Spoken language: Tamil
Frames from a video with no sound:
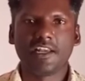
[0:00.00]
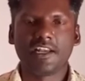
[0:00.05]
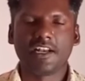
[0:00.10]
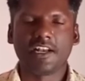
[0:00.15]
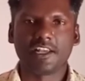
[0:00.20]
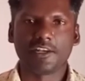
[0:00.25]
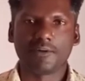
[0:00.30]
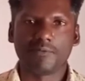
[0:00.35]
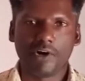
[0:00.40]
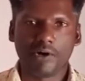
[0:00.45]

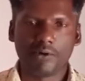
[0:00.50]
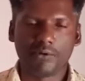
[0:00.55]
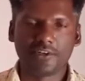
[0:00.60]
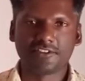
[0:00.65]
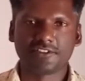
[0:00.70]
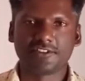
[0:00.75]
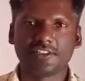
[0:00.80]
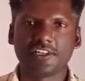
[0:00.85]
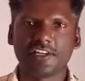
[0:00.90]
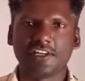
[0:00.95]
இன்றைக்கி
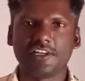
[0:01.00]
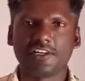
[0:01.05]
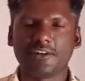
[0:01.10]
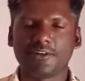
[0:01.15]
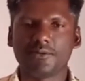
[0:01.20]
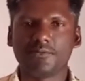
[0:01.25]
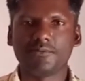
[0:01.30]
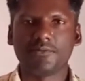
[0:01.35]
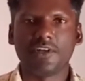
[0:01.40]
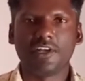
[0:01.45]
மாவோயிஸ்ட்டுகள்
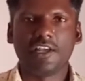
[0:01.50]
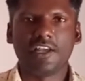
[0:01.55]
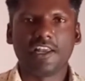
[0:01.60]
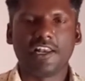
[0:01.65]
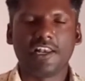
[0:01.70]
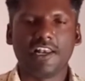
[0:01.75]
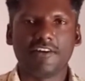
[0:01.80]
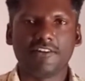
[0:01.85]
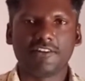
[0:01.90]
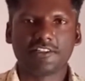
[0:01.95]
என்றும்
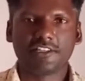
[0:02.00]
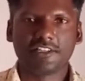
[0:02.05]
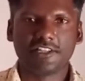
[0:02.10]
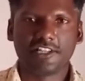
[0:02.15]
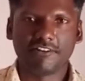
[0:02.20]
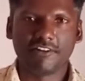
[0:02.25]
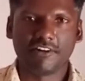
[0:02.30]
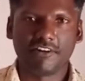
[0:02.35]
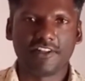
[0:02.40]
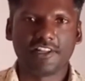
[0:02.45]
இல்லை வந்து
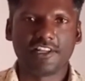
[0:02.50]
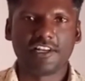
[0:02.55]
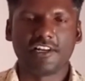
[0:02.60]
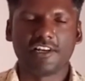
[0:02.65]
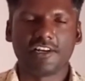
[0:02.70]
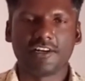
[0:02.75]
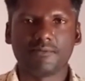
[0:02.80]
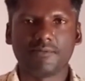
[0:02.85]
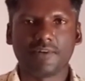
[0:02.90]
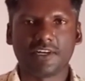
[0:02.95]
தீவிரவாதிகள்
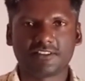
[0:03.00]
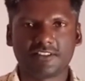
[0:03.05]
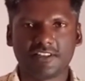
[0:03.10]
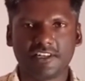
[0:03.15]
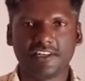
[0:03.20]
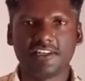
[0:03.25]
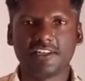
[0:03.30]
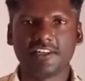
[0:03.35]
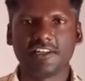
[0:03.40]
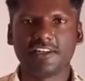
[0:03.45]
என்றும்
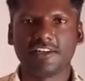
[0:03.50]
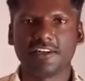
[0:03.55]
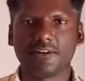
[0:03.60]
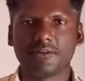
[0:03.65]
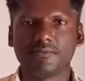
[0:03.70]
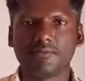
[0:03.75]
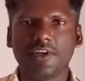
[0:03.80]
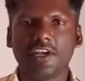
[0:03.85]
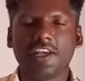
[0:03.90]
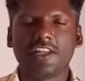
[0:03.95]
நக்சலைட்டுகள்
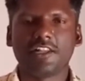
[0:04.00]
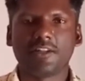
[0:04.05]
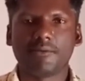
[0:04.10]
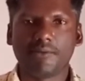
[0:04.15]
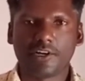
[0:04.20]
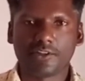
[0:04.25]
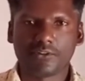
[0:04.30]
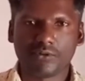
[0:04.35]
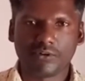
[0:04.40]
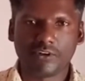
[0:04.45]
என்றும் இந்த
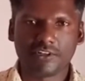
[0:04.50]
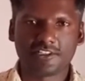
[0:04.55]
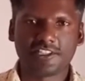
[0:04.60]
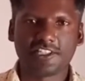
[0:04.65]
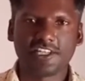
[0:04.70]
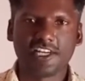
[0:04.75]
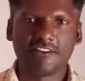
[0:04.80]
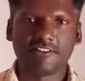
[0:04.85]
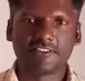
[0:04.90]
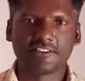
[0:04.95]
மாதிரி
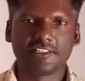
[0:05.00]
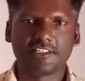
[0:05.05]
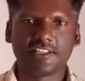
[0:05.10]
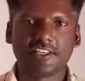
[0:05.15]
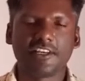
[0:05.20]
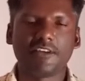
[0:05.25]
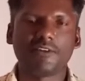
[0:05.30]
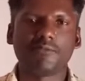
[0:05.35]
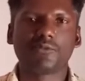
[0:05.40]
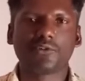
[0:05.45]
தொடர்ச்சியாக வந்து
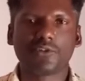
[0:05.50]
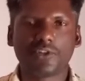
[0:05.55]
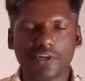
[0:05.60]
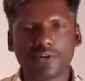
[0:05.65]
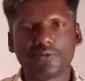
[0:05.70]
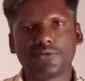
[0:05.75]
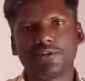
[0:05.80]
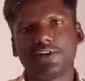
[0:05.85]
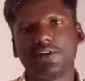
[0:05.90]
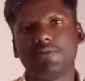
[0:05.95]
முத்திர
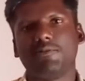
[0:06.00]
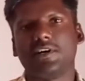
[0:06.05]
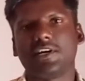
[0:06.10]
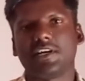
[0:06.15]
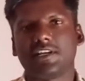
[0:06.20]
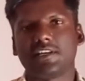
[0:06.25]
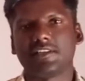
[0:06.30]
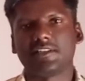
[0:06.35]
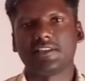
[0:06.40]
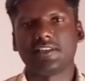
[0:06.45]

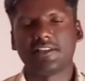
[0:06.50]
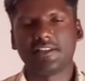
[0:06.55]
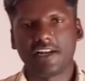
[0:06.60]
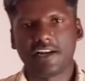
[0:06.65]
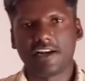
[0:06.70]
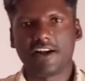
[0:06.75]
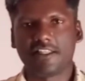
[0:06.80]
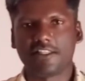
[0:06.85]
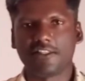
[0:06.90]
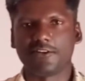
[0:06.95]
குத்திருப்பாங்க
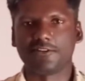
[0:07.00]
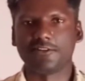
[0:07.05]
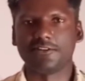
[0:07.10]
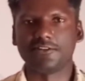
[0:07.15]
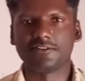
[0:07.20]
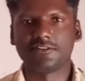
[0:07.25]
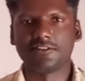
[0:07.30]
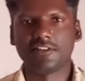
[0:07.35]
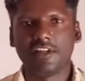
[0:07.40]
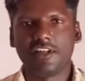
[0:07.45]
இதுதான்
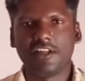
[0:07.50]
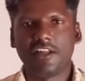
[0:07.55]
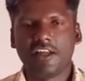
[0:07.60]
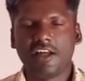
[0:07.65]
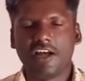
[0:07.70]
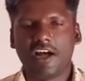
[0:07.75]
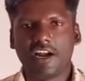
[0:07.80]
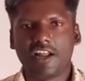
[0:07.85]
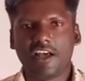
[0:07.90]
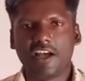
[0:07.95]
நடந்திருக்கும்
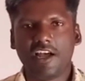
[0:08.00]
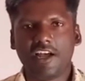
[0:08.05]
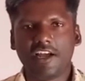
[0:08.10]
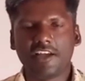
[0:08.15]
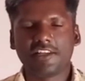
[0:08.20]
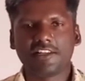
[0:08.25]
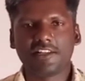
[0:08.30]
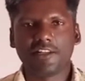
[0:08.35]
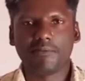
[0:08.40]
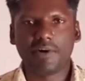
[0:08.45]
ஆனால்
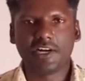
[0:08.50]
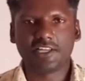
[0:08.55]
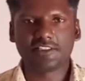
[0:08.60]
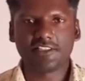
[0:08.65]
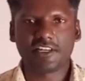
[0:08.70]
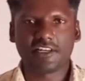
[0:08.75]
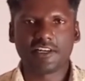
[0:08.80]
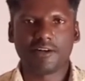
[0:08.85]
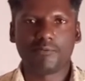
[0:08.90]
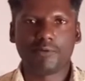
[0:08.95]
இந்த
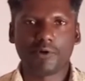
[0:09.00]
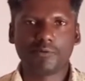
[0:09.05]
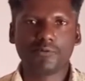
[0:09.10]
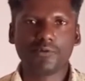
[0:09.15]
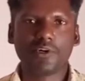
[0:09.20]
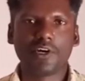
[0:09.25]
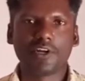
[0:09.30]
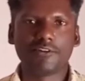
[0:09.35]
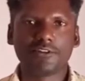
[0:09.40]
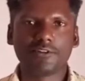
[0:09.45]
பாஜக
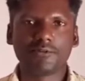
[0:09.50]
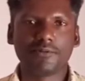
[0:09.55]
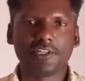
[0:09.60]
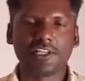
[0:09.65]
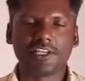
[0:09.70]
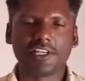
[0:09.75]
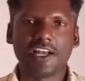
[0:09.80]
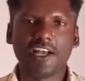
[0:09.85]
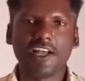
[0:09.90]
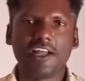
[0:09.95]
பிரமுகர் வந்து
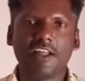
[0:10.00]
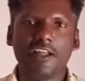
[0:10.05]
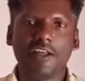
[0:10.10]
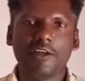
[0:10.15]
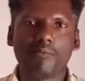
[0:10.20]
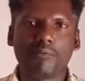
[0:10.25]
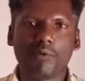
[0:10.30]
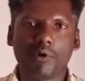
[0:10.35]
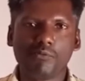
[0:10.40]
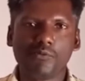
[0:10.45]
பார்த்திங்கன்னா
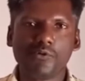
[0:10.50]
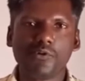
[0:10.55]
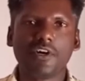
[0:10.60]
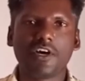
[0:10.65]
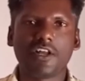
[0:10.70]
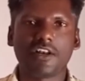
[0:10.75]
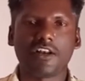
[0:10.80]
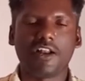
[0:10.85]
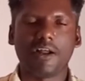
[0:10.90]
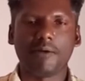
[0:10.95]

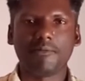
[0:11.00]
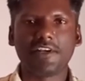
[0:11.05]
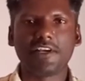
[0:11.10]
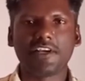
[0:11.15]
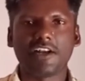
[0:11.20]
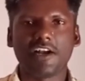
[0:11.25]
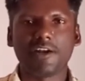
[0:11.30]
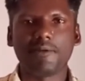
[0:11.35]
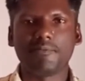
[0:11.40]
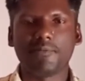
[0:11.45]
பிரமுகர்
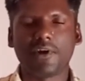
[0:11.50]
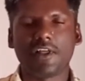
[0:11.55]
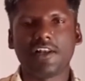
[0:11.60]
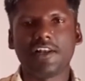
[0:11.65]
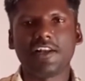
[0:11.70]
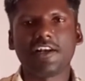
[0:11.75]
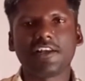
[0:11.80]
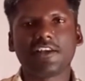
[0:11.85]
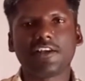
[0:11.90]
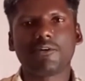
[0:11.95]
அப்படிங்கிற
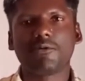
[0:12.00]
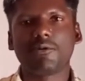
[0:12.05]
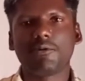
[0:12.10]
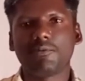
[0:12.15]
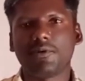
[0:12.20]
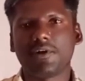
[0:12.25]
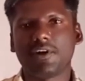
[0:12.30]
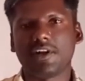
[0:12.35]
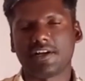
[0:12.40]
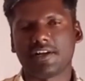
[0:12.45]
அடிப்படையில் இன்றைக்கி
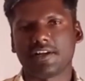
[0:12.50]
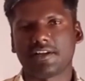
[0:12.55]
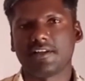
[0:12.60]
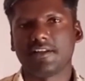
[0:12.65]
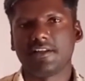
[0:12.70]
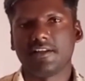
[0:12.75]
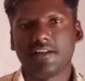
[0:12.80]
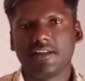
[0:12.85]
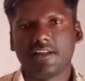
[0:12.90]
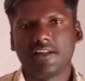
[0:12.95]
குறிப்பிடுறாங்க
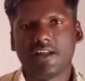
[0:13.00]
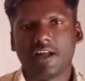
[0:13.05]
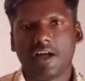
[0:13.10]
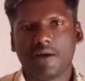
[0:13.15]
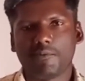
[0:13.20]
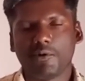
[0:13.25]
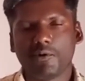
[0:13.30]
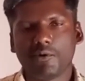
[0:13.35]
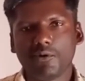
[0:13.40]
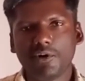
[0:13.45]

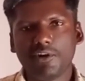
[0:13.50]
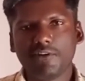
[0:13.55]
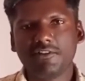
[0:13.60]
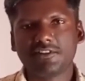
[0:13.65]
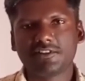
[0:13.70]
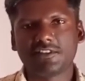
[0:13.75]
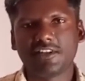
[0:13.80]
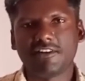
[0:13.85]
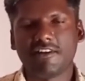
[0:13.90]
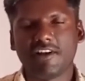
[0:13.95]
அப்போ குண்டு
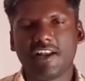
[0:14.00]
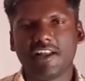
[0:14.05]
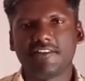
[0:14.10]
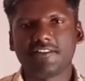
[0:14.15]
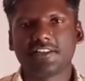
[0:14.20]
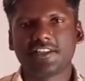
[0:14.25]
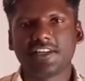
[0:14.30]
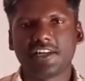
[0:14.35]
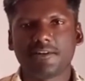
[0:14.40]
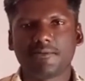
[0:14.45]
வீசினவெல்லாம்
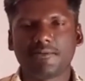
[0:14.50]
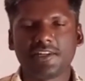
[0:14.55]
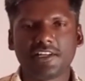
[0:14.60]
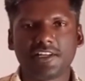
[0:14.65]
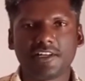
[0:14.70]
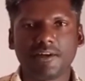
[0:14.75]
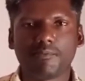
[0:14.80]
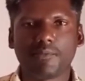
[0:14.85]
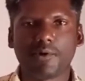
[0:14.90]
வந்து இன்றைக்கி பார்த்திங்கன்னா